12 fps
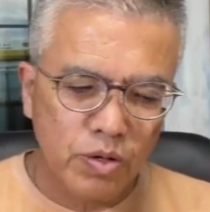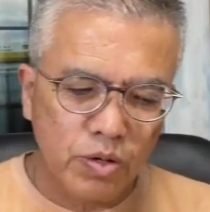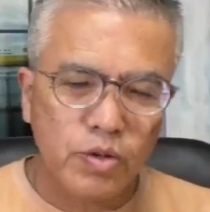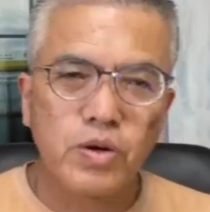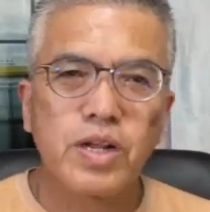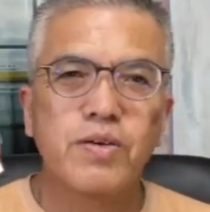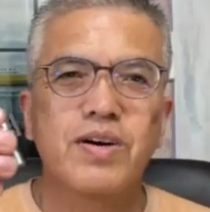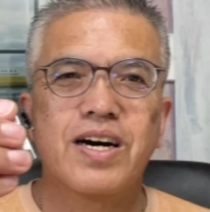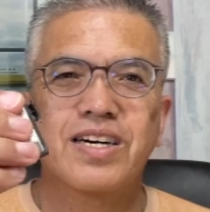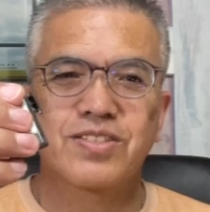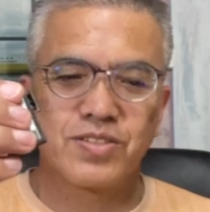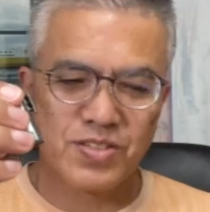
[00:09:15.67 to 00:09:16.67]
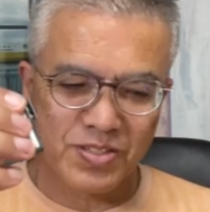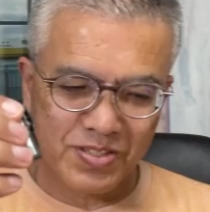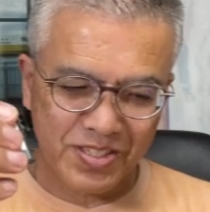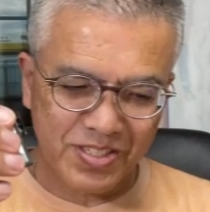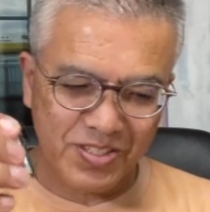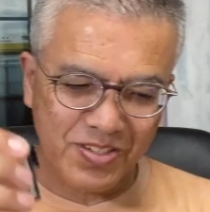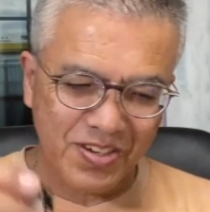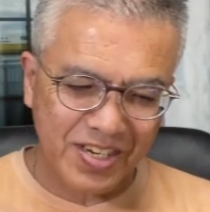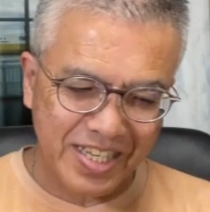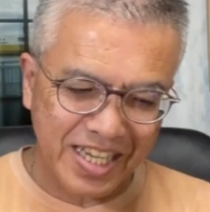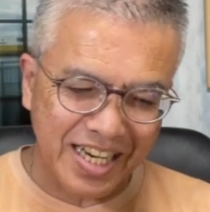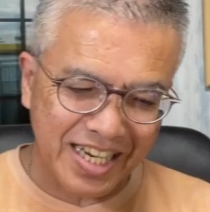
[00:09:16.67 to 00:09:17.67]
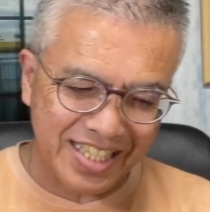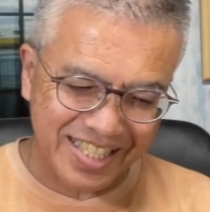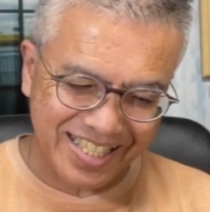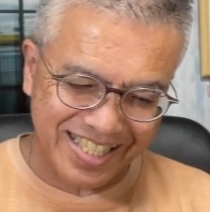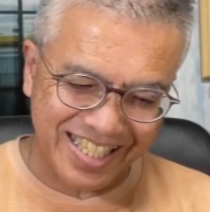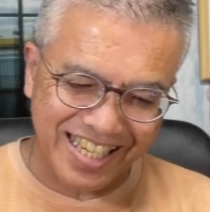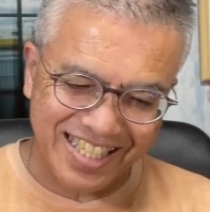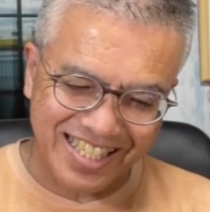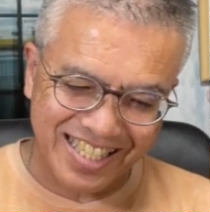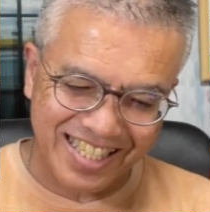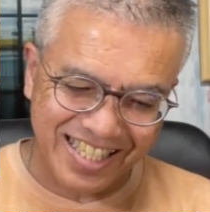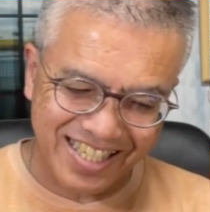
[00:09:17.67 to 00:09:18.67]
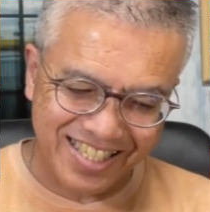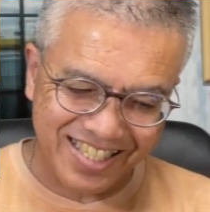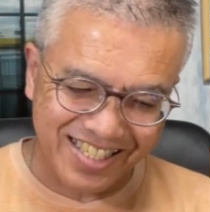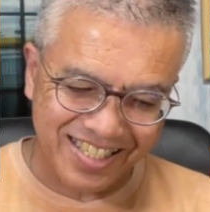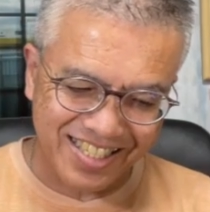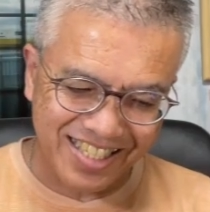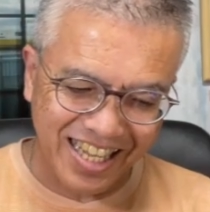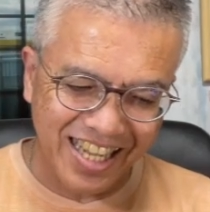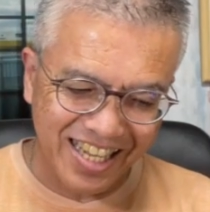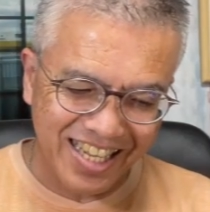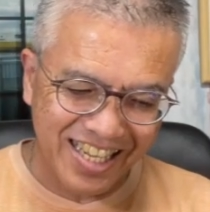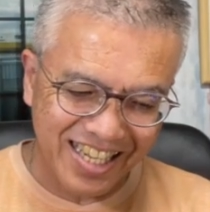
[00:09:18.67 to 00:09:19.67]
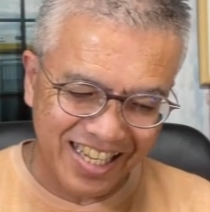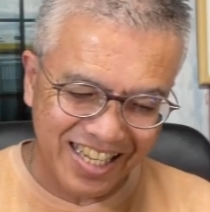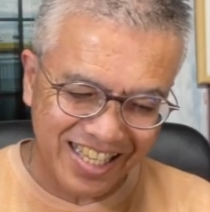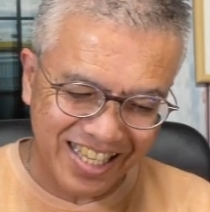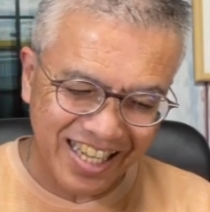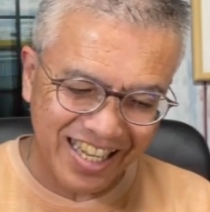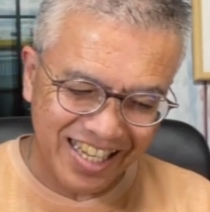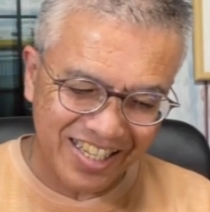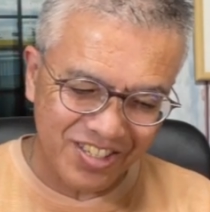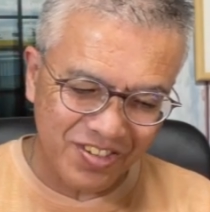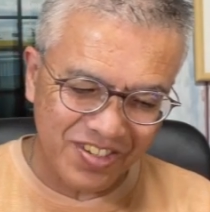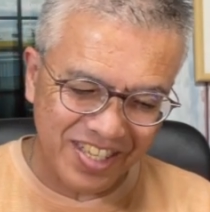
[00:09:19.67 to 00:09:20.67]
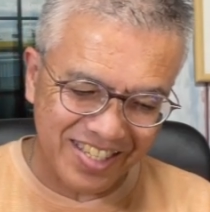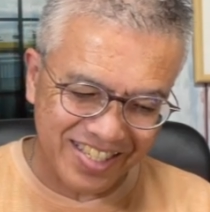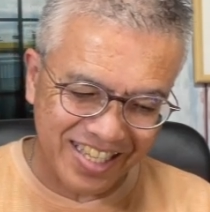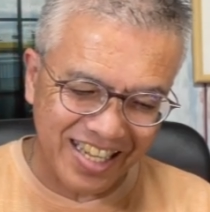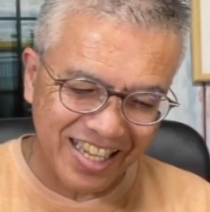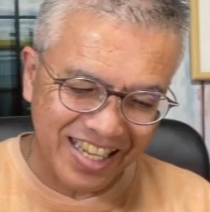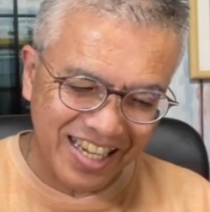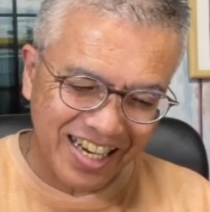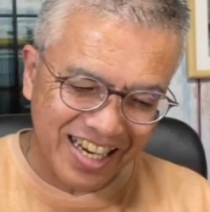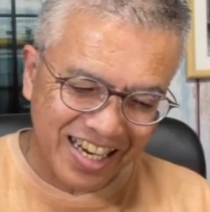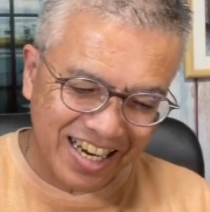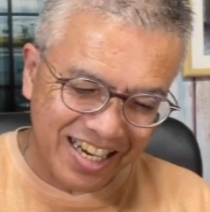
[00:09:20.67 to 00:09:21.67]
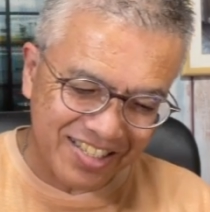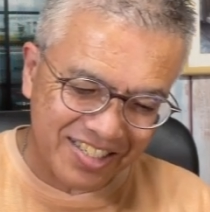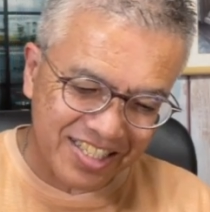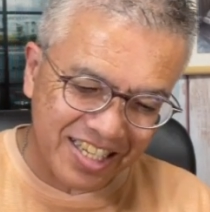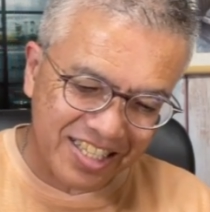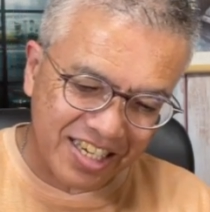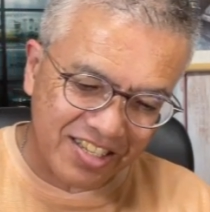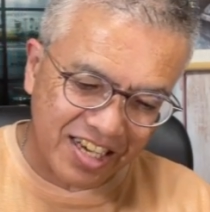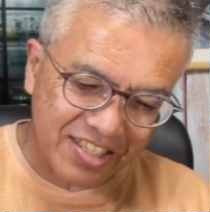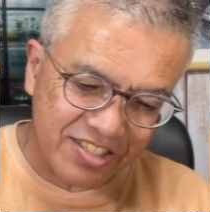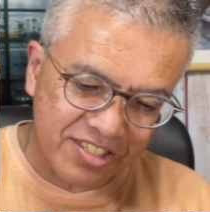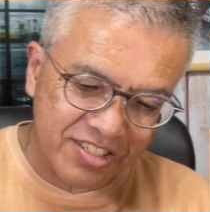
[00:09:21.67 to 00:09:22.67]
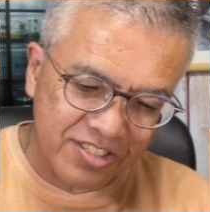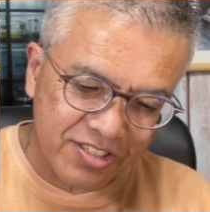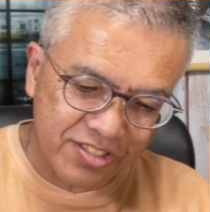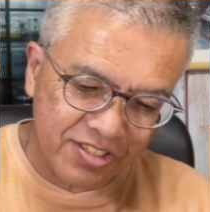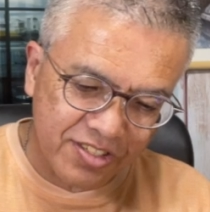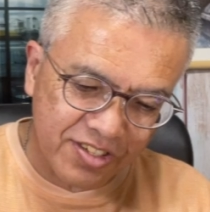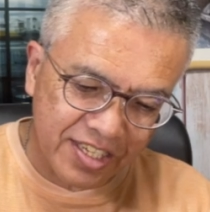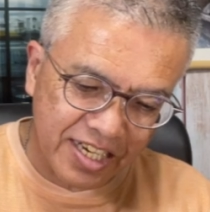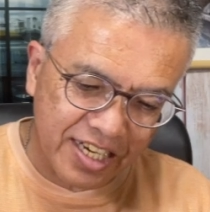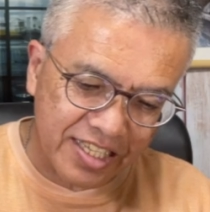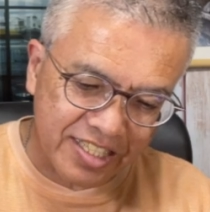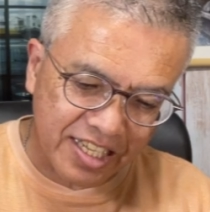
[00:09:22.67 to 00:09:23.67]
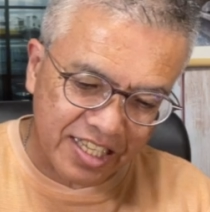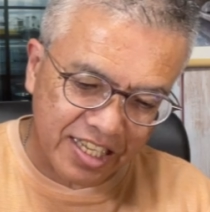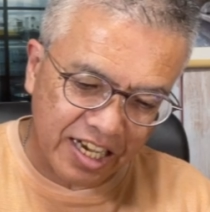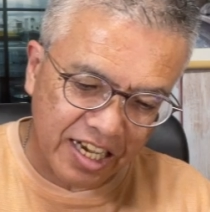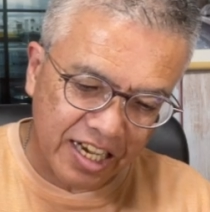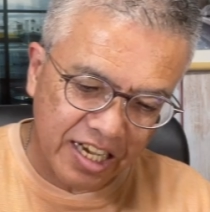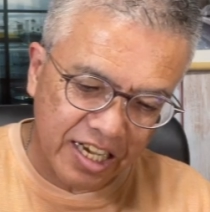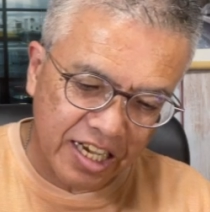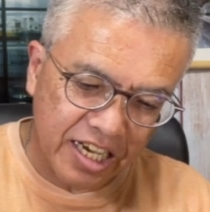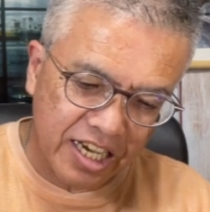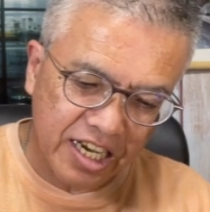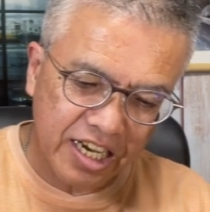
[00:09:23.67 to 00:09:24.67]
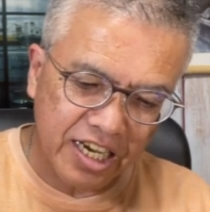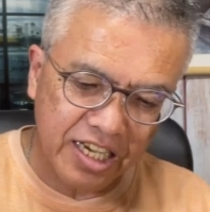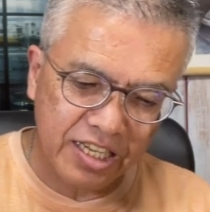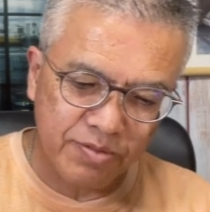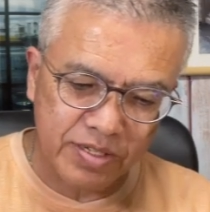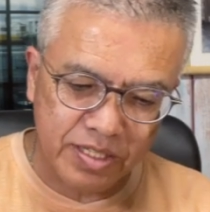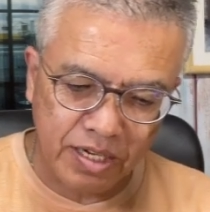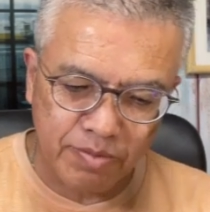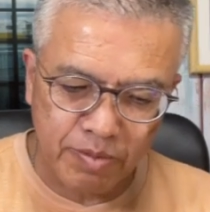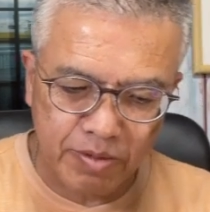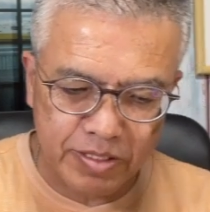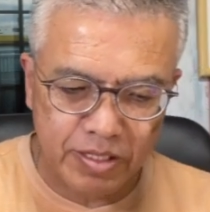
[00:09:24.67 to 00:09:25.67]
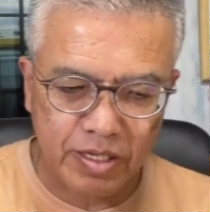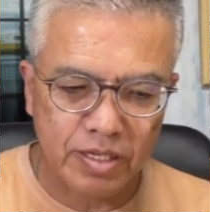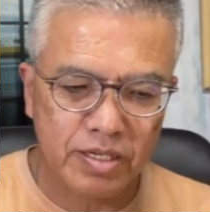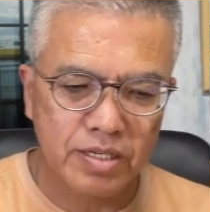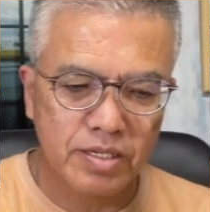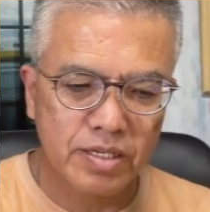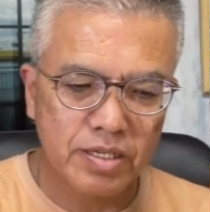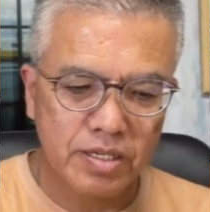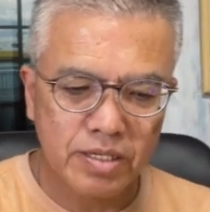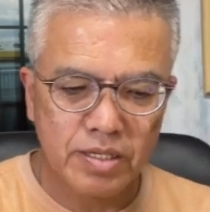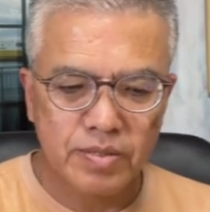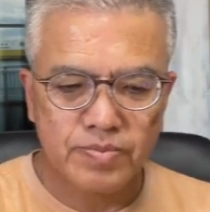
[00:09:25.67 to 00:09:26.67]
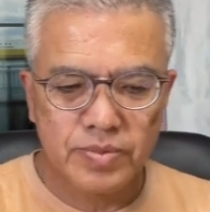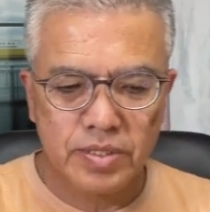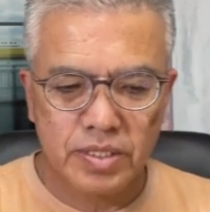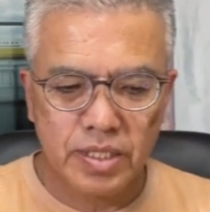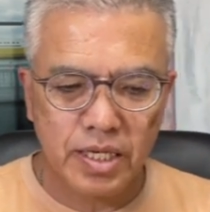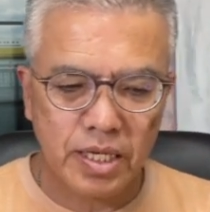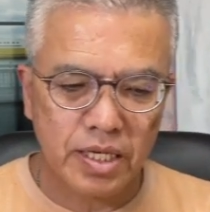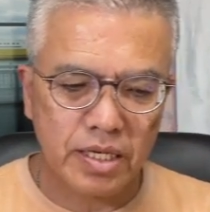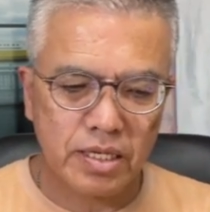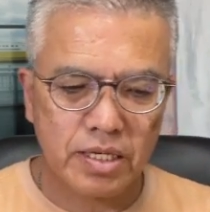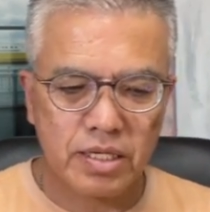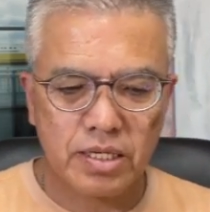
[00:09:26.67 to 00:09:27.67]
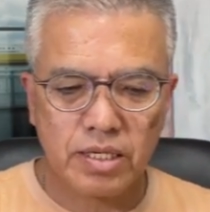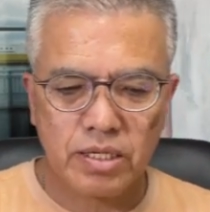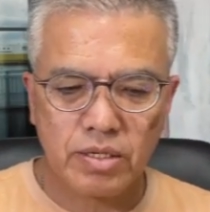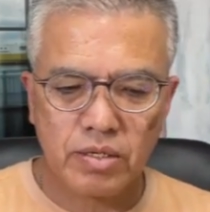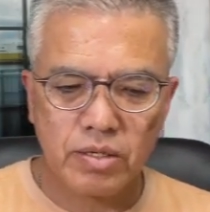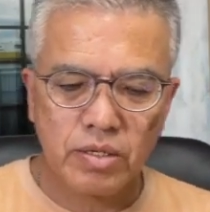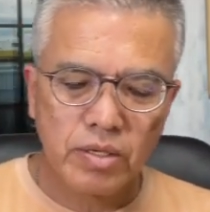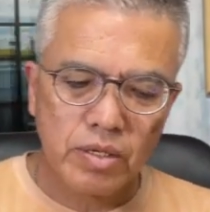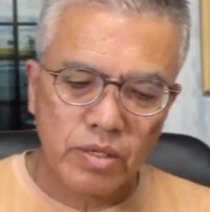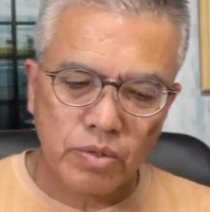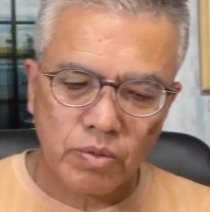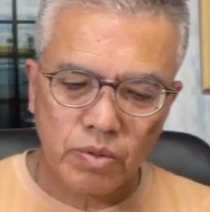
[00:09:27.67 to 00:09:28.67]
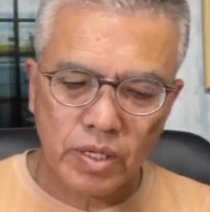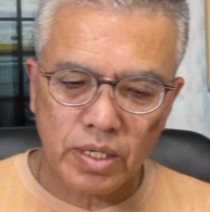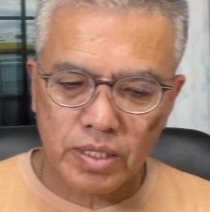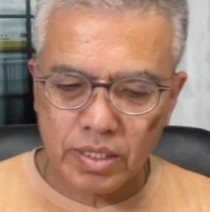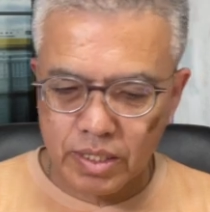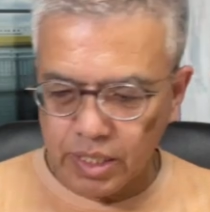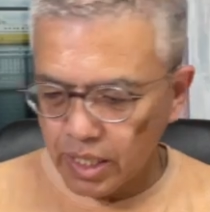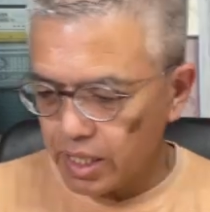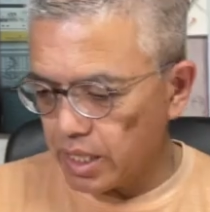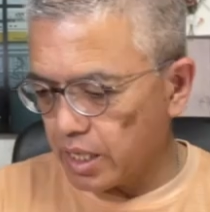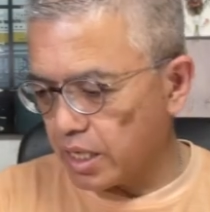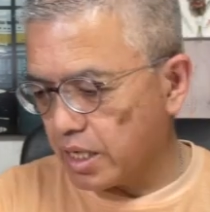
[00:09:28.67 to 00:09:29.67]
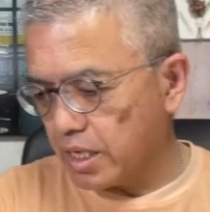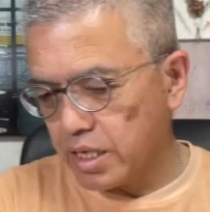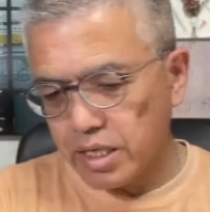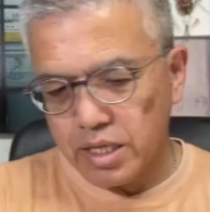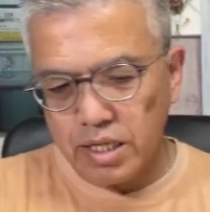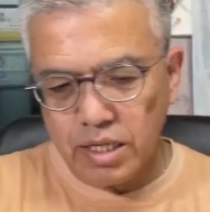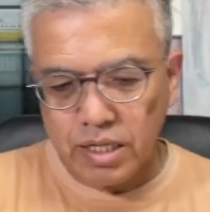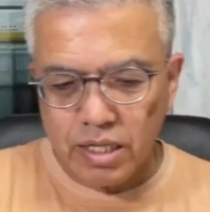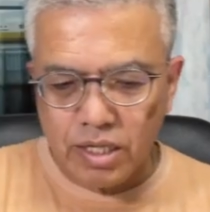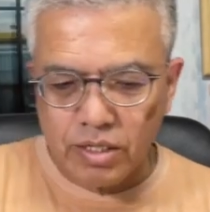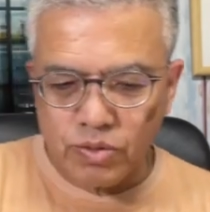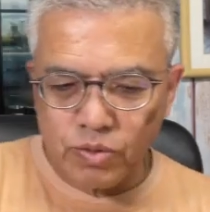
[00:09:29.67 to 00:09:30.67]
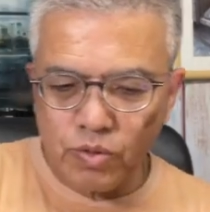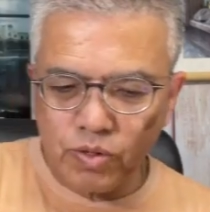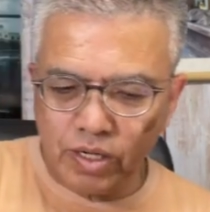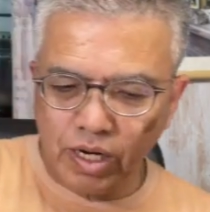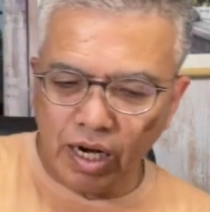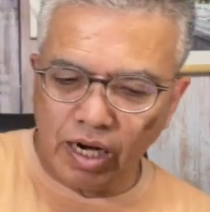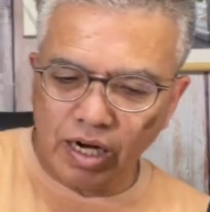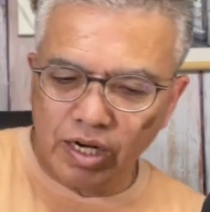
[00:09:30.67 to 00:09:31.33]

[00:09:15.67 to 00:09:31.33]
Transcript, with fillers: これは外す必要がなかったんですね。そうですね、外しちゃったけど外す必要はなかったんだ。はい、またはめました。でこれでそうか